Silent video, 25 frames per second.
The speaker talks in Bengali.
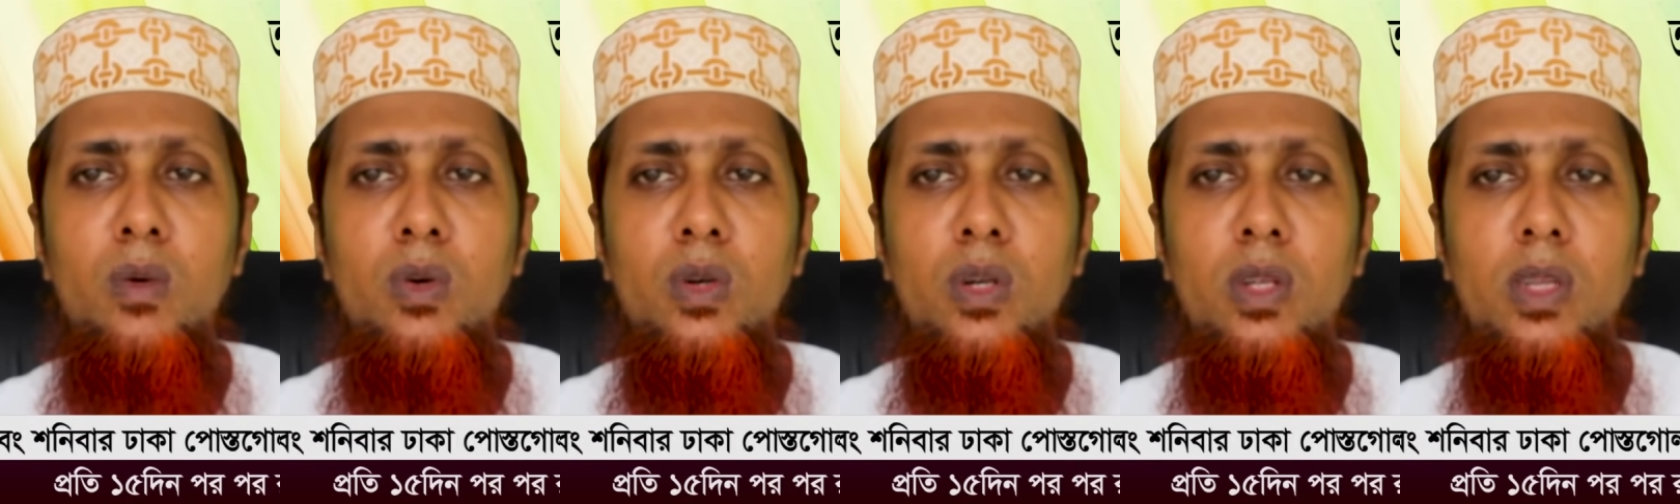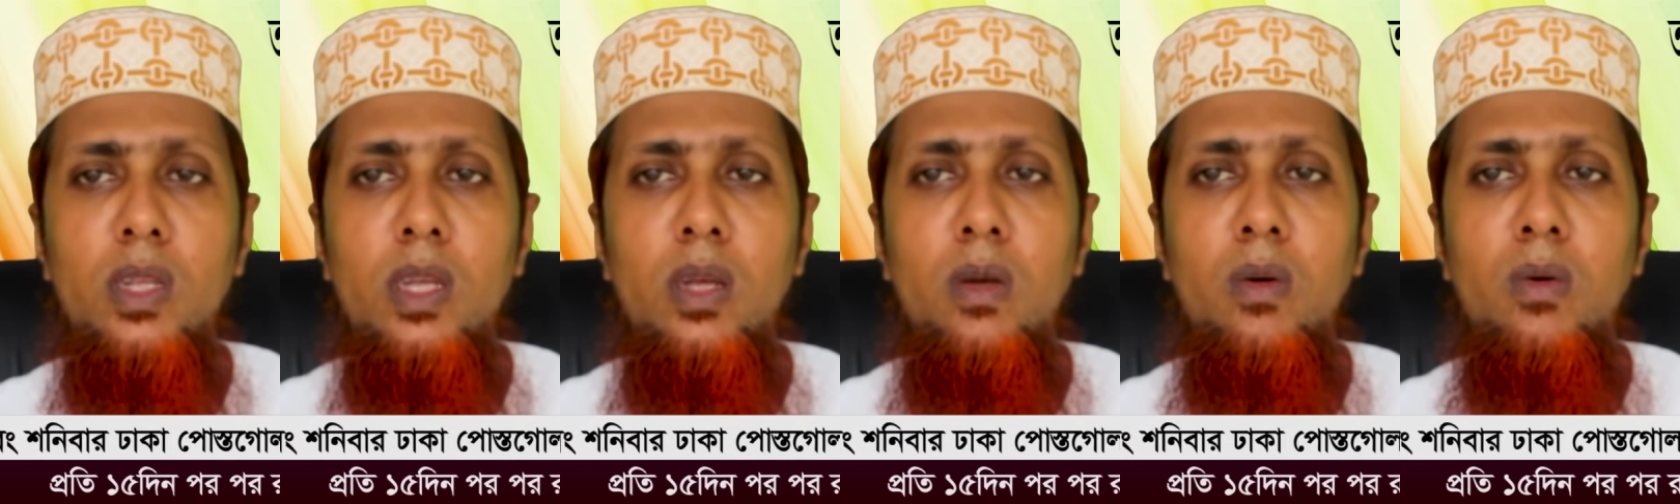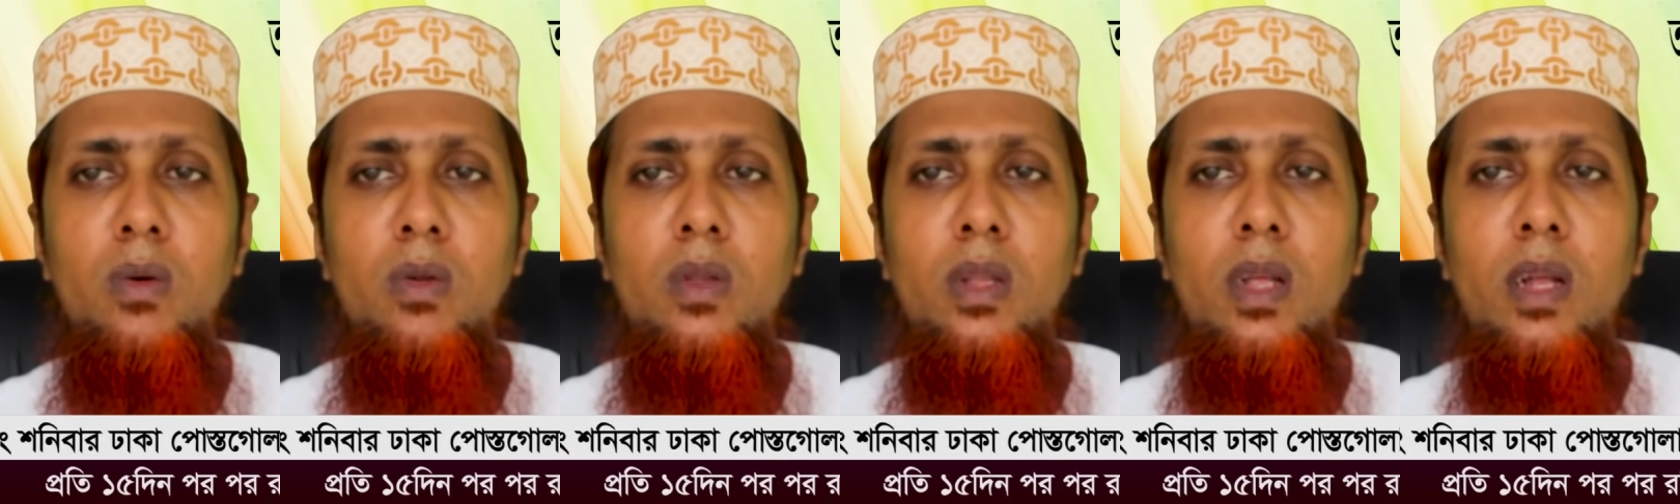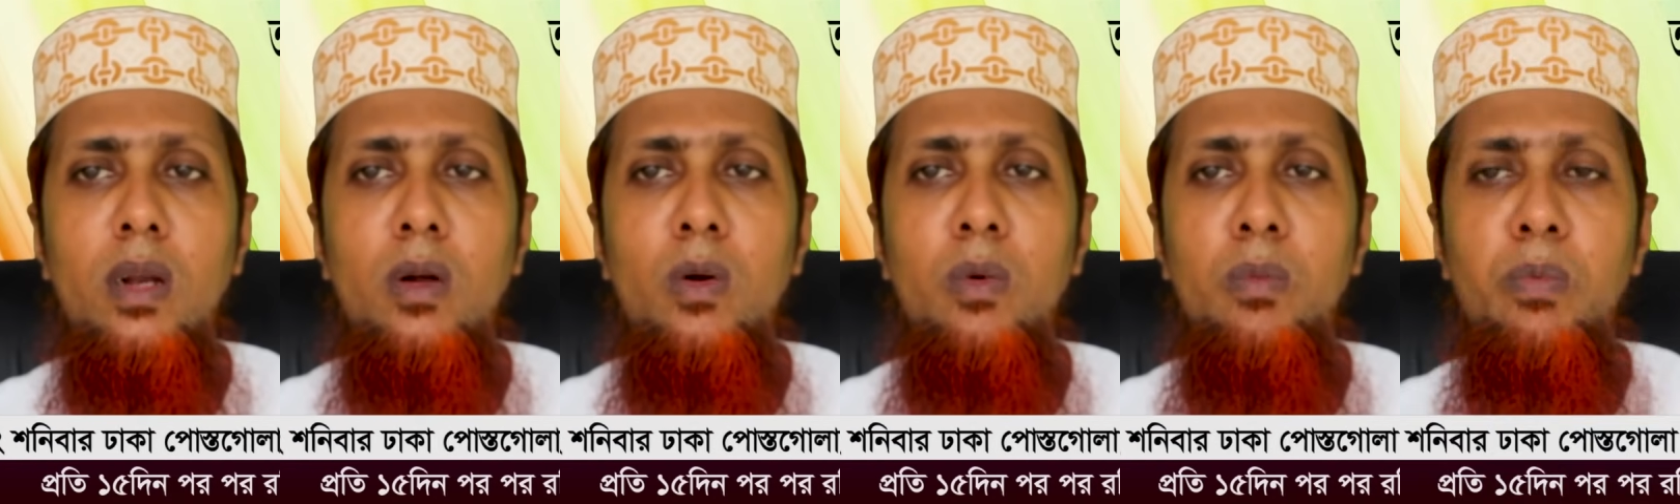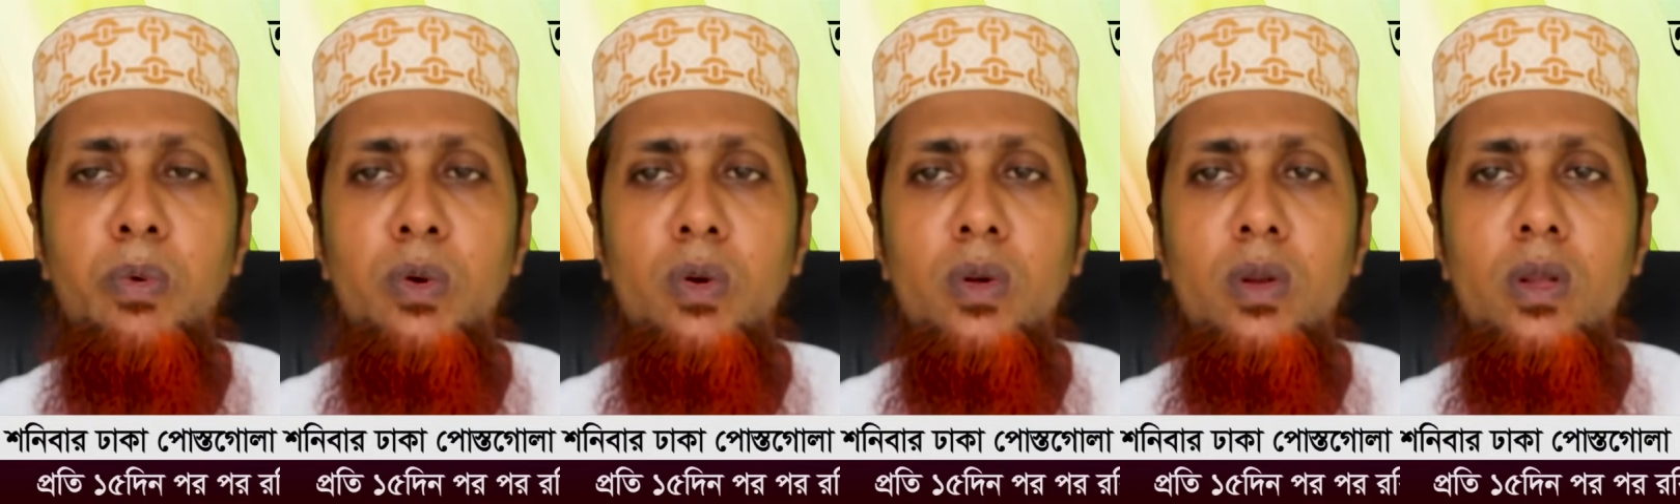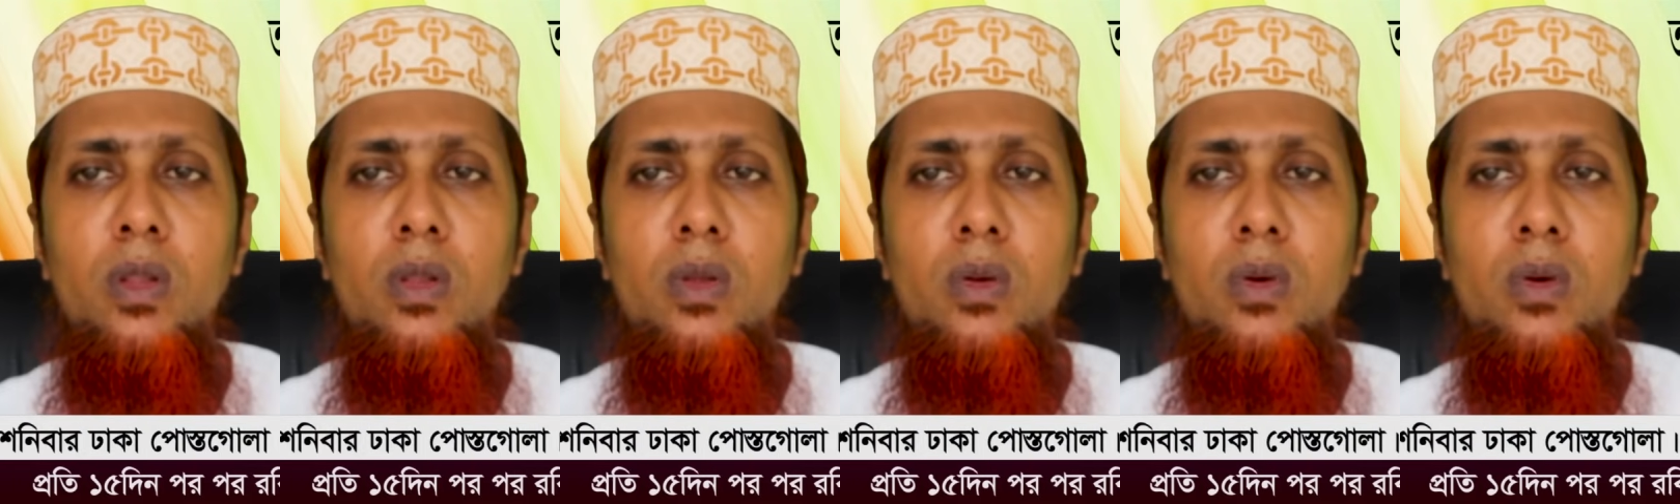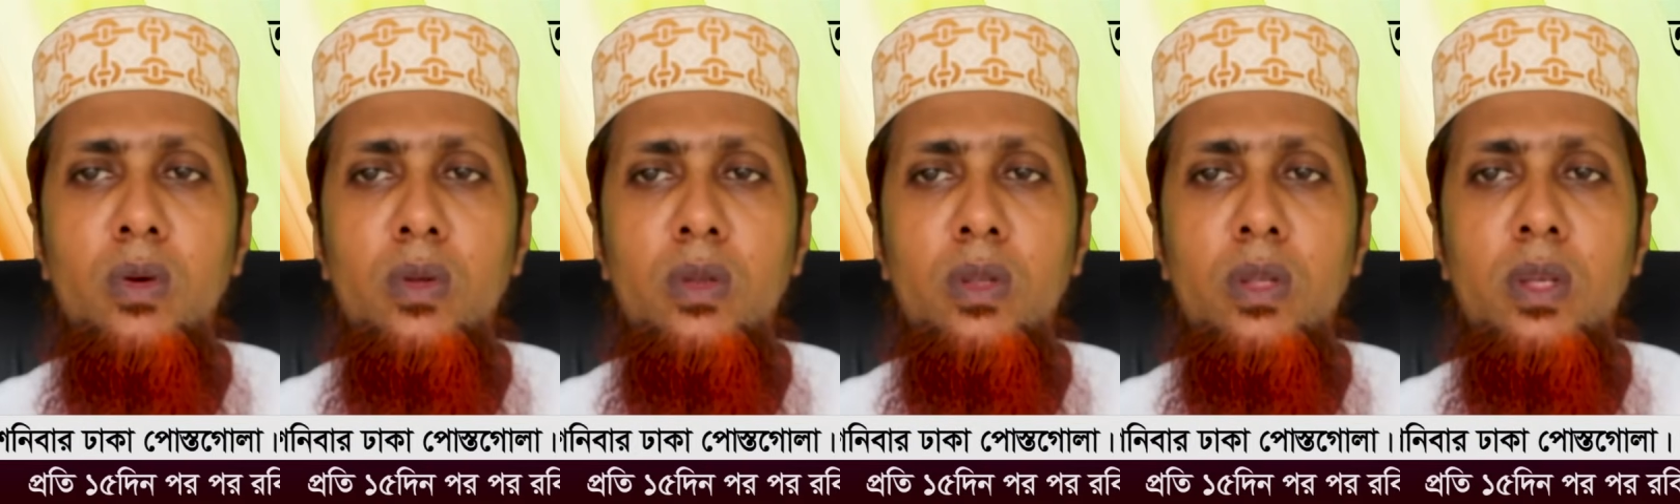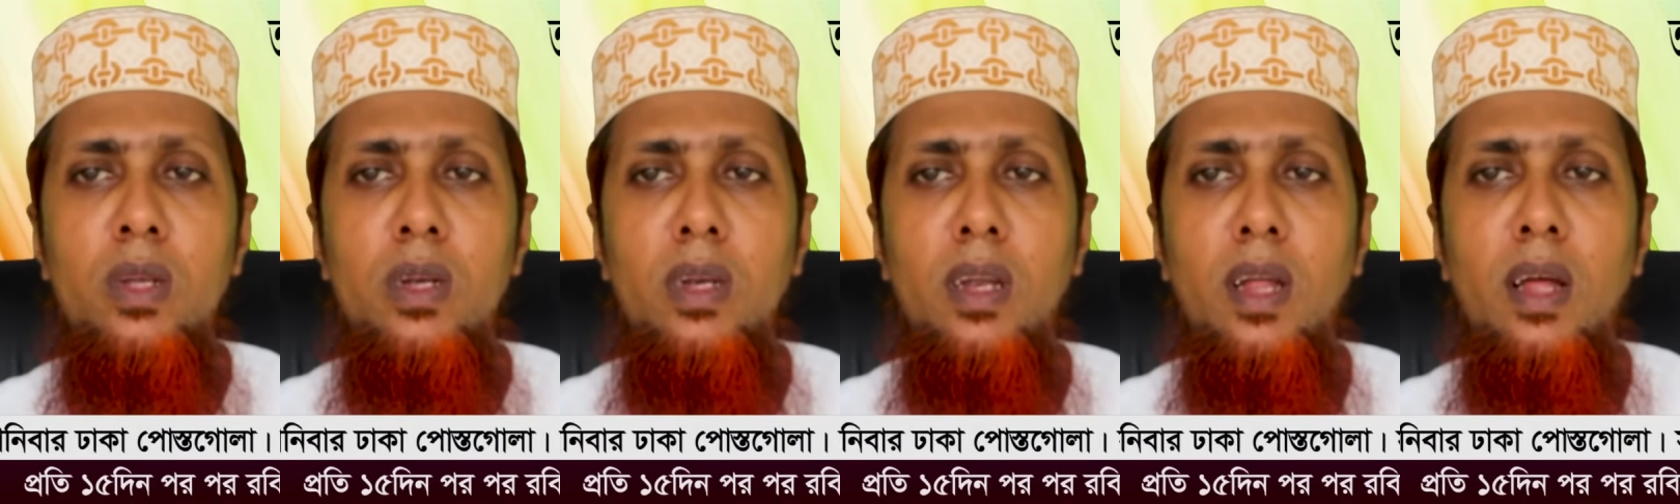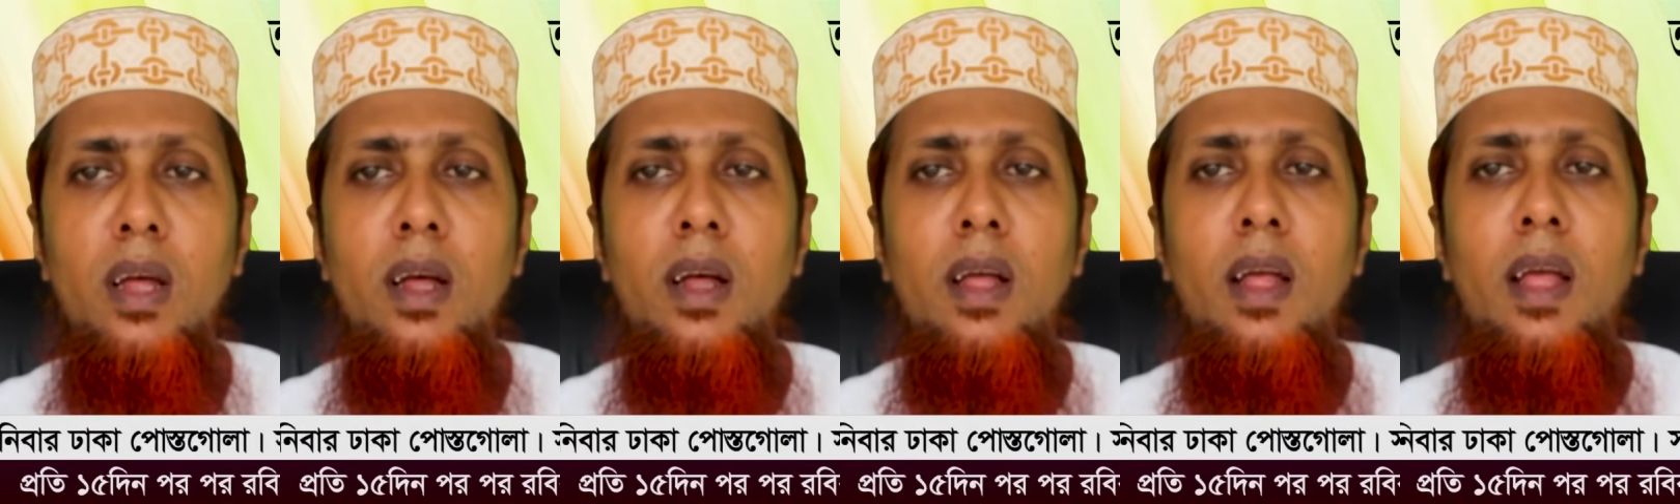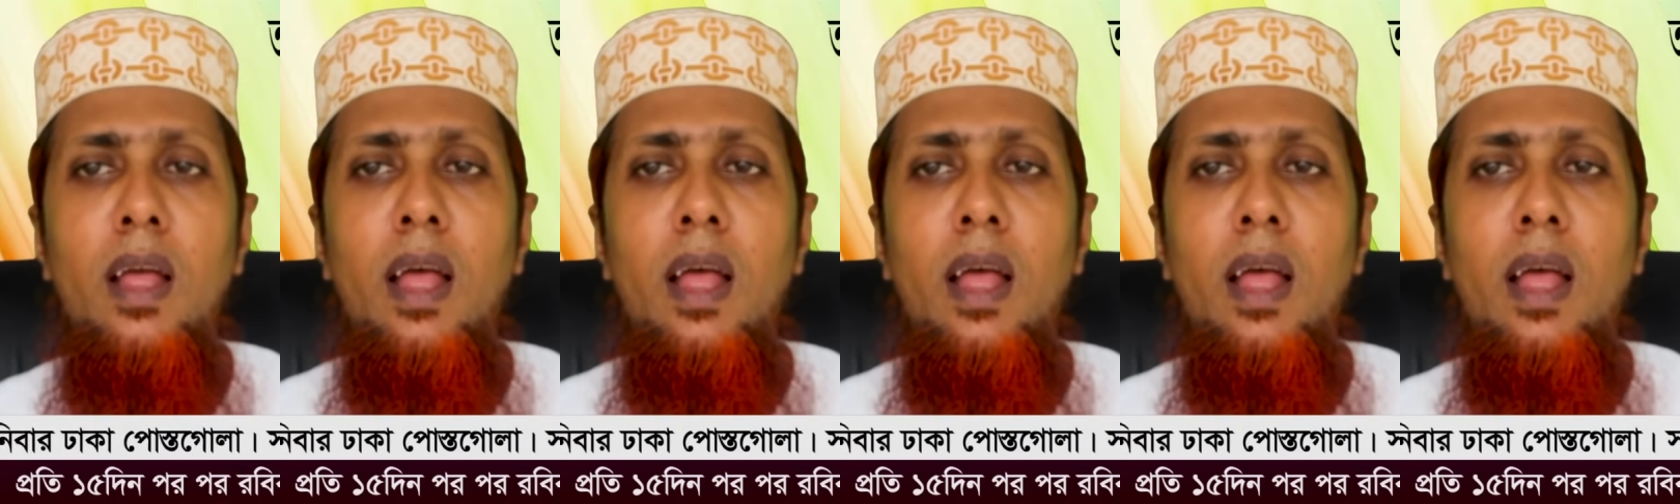ঔষধ খেয়েও তারা উপকৃত হচ্ছেন না